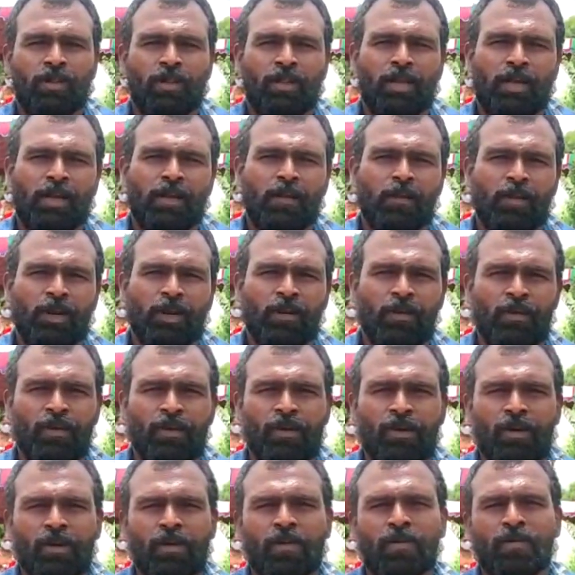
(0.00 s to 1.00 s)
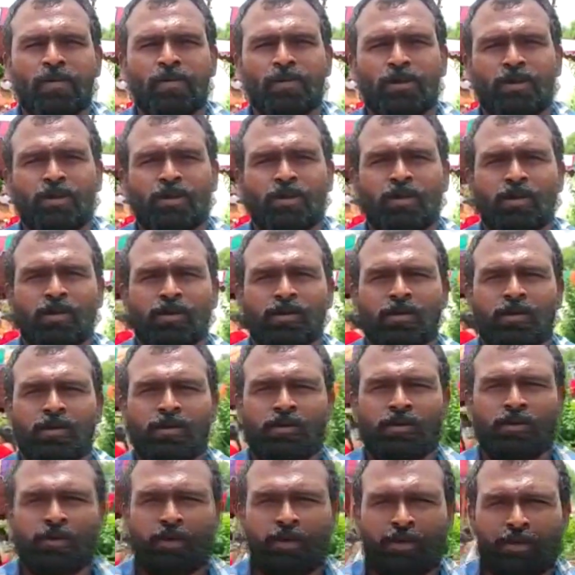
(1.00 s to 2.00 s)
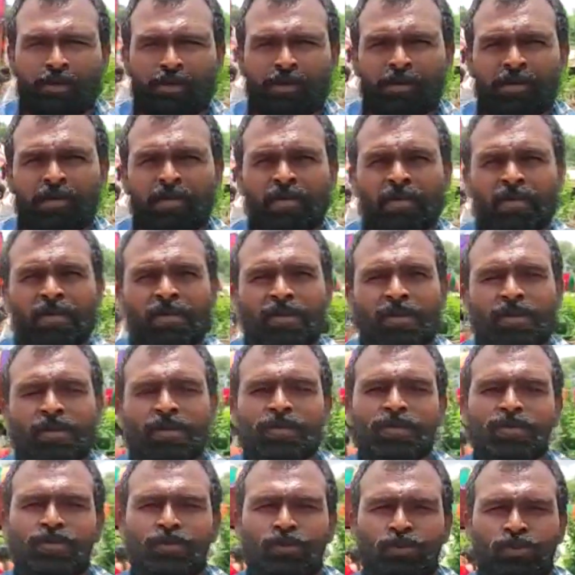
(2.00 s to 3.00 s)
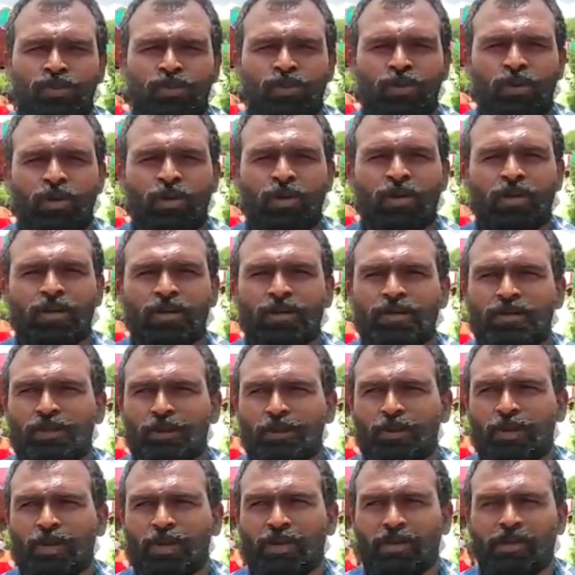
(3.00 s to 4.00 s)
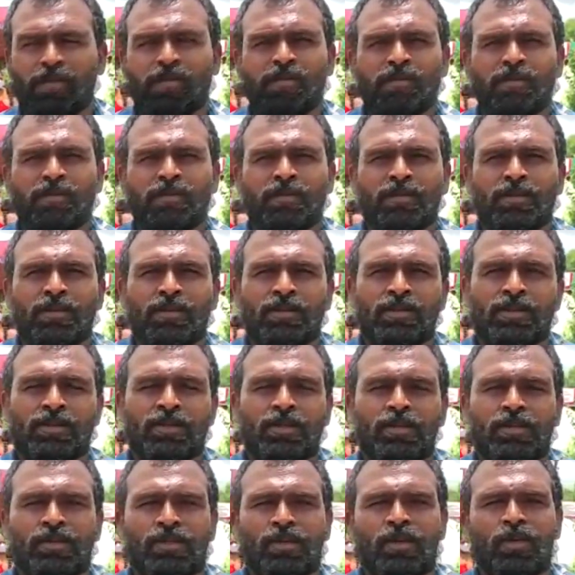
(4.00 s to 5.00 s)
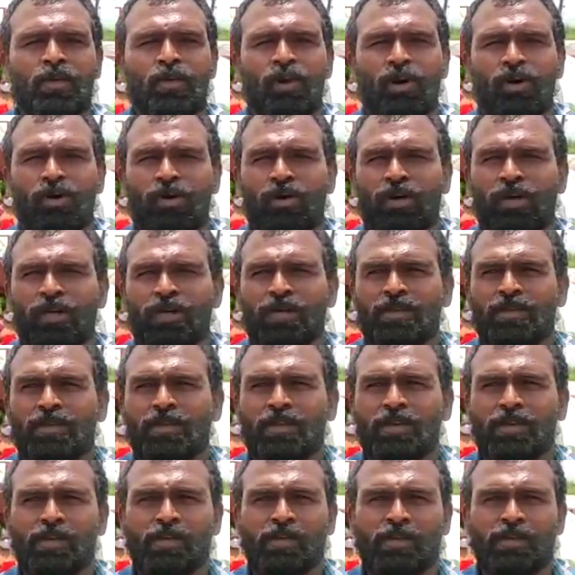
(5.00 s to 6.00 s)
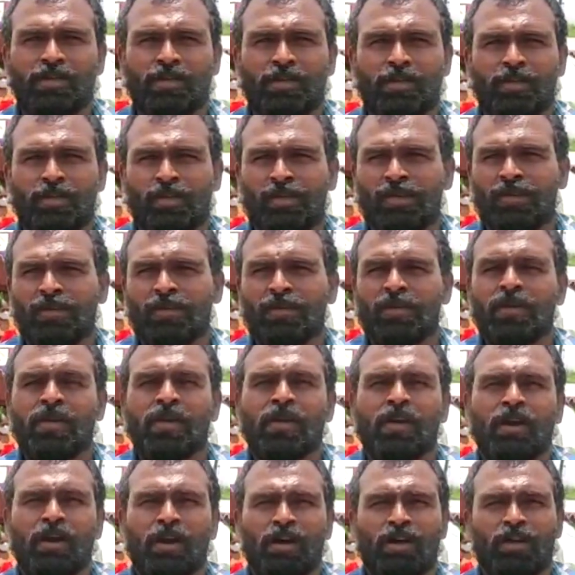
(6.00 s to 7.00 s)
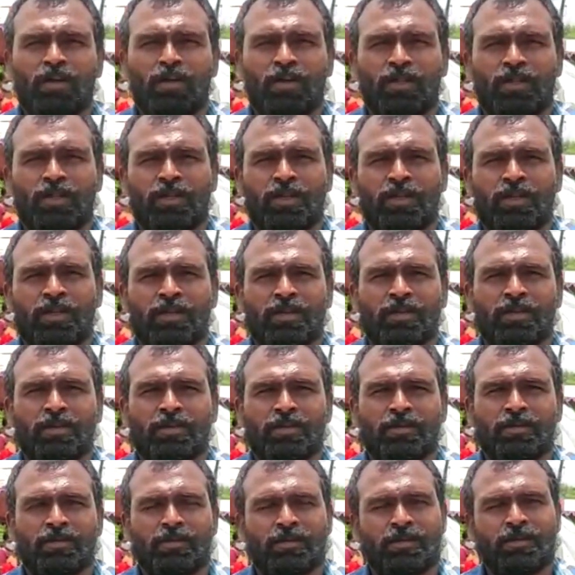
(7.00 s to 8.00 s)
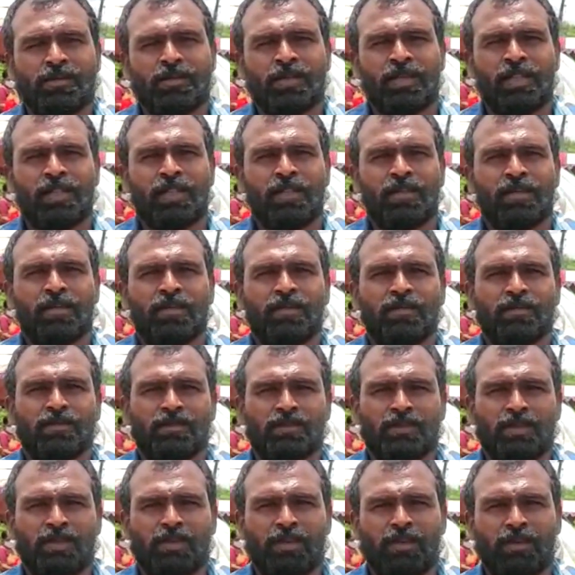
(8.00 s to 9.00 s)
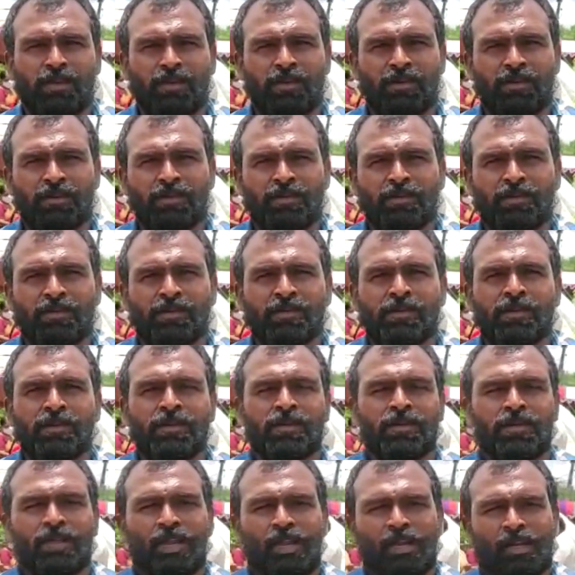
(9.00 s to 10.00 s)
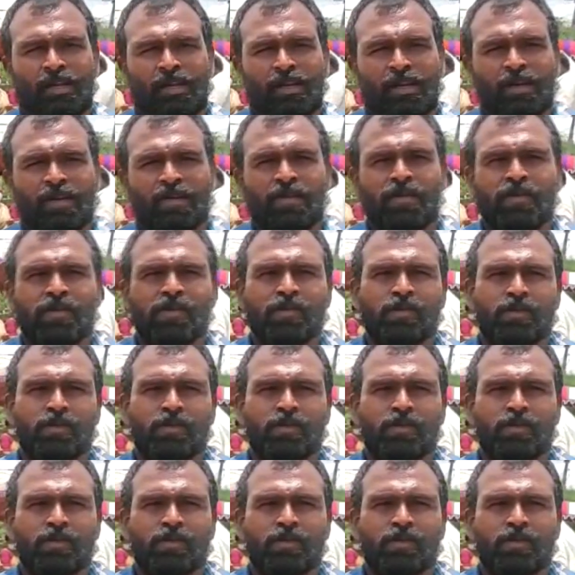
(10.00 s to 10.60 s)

వెళ్ళి అక్కడ పడిపోయి ఉన్నాడు నురుగులు కక్కుతూ ఉన్నాడు చూసిన వాళ్ళు చెప్పారు చెప్పితే పాము కరిచిందేమోనని చెప్పి ఆసుపత్రికి తీసుకెళ్తా తీసుకెళ్ళాము డాక్టర్ గారు